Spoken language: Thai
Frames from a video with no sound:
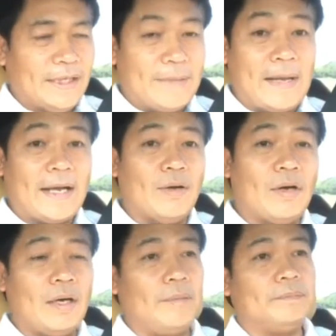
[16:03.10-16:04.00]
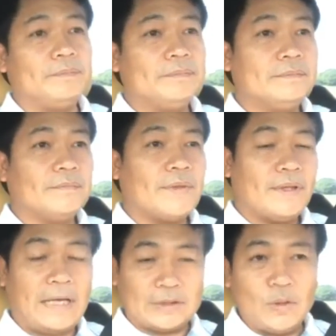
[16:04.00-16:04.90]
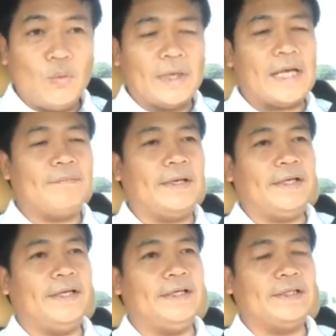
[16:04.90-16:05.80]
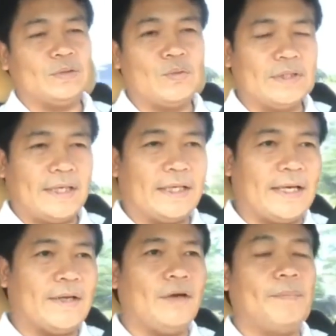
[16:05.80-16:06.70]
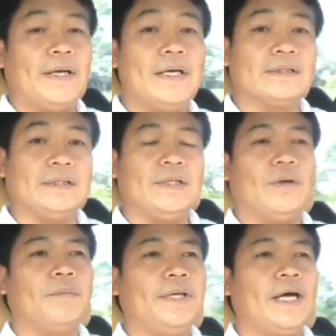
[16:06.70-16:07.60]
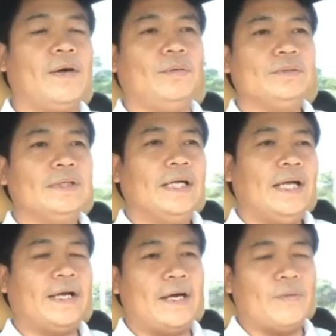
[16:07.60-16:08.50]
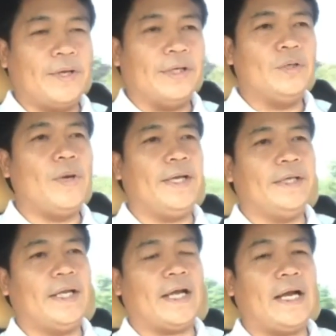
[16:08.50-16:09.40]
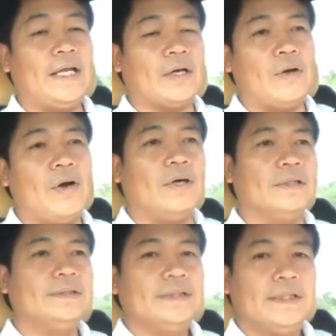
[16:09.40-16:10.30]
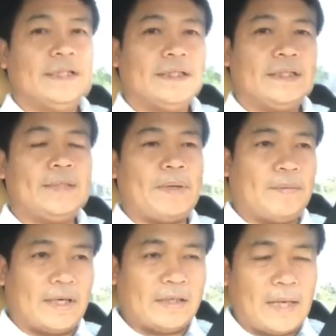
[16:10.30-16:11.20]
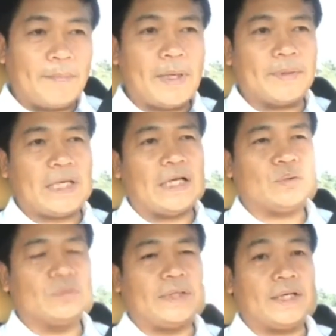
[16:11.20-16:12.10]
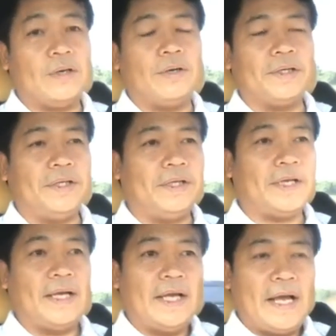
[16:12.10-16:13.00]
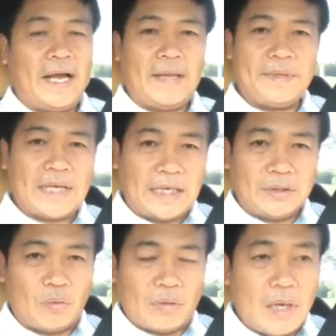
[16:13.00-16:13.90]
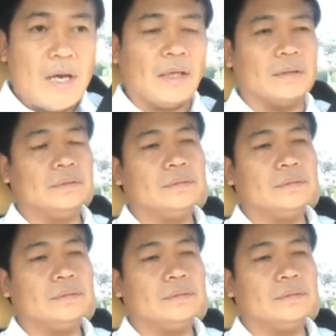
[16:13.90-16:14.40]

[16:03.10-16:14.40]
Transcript: พี่มาเขาก็นักสู้นะครับวันนี้จะสู้ถึงไหนยังไงก็เป็นเรื่องสิทธิของพี่เขาเราก็เห็นด้วยในการเรียกร้องที่ไปวันนั้นก็ทำเพื่อประชาชนในกรณีให้มีการยกเลิก